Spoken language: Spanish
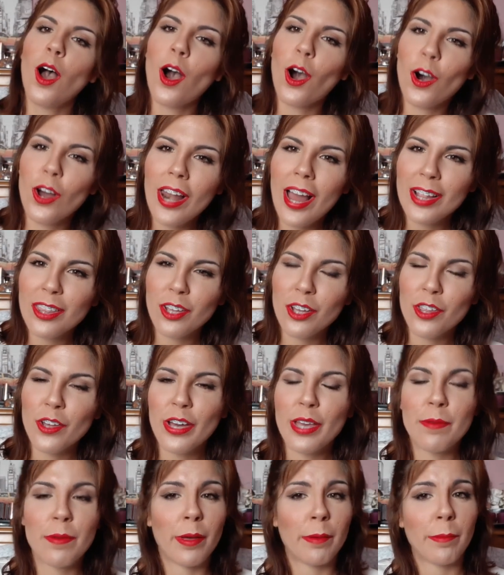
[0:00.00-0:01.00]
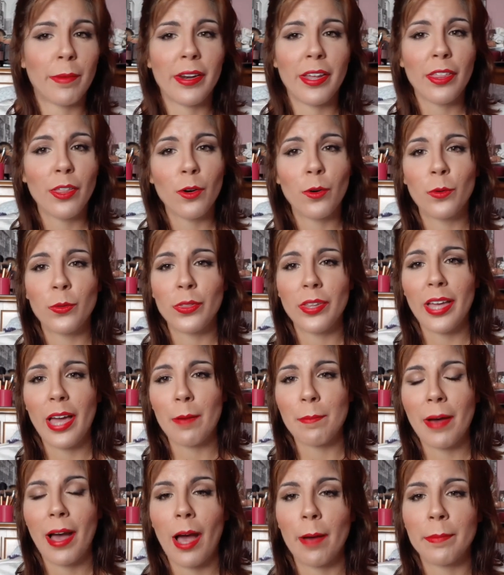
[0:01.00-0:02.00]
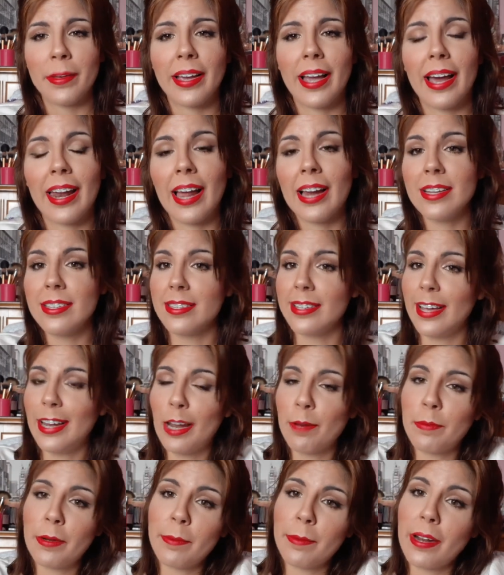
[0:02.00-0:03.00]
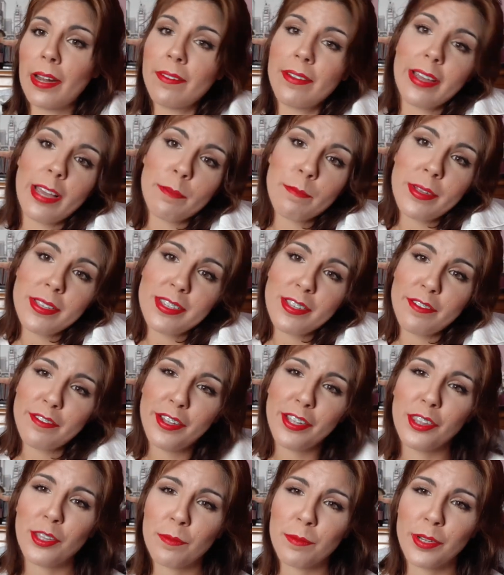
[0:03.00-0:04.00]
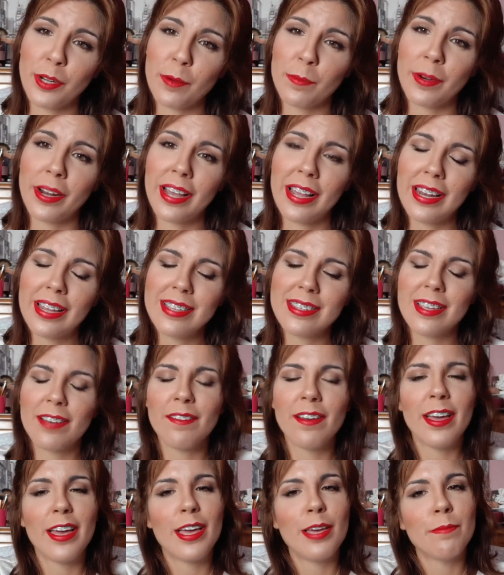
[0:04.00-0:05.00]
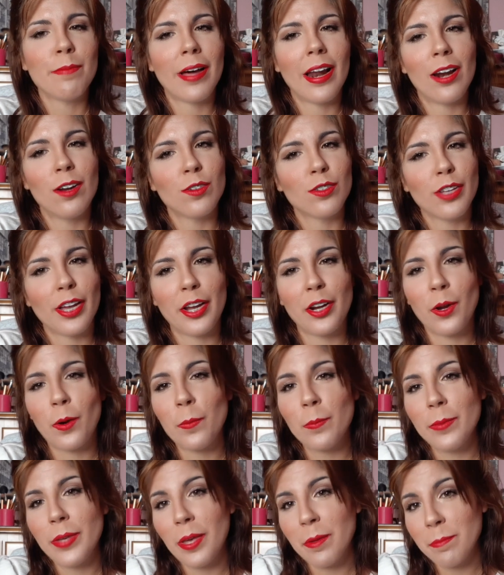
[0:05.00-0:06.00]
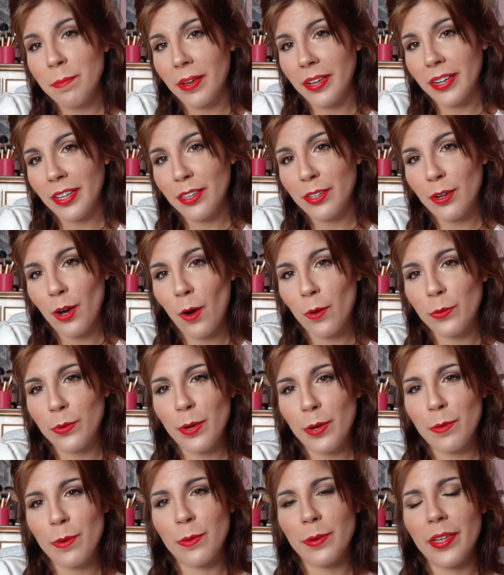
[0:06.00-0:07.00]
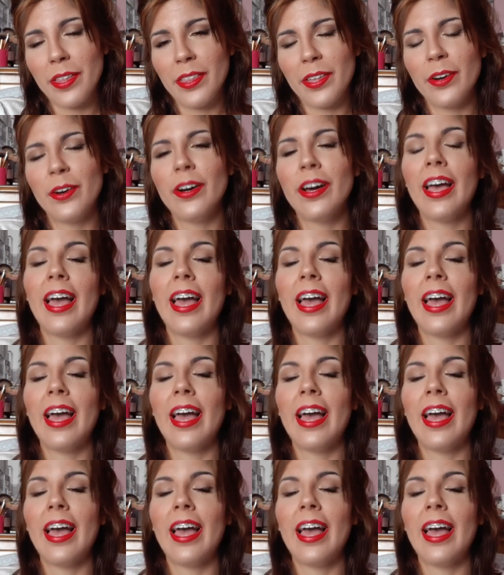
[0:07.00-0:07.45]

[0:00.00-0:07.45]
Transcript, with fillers: Hola a todos y bienvenidos un día más a mi canal. Si es la primera vez que me estás viendo, mi nombre es Elizabeth y para los que no, bienvenidos a un nuevo vídeo.